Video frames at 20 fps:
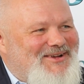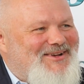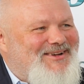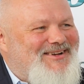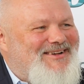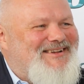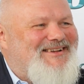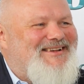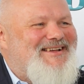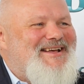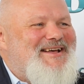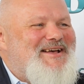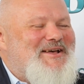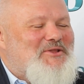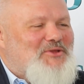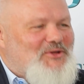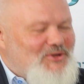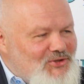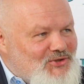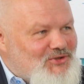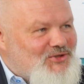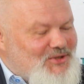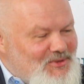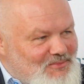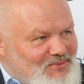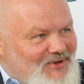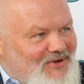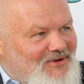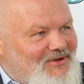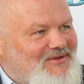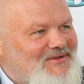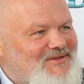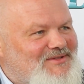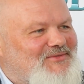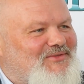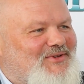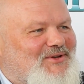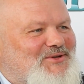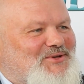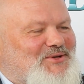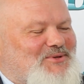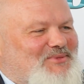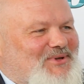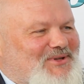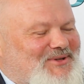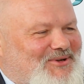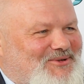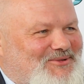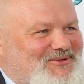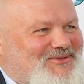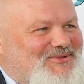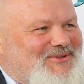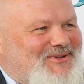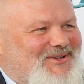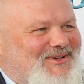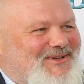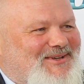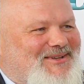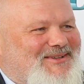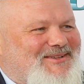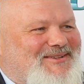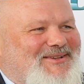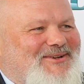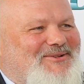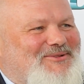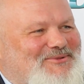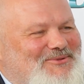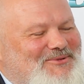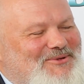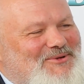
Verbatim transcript: to dość szybko zwiększymy tą, e, tą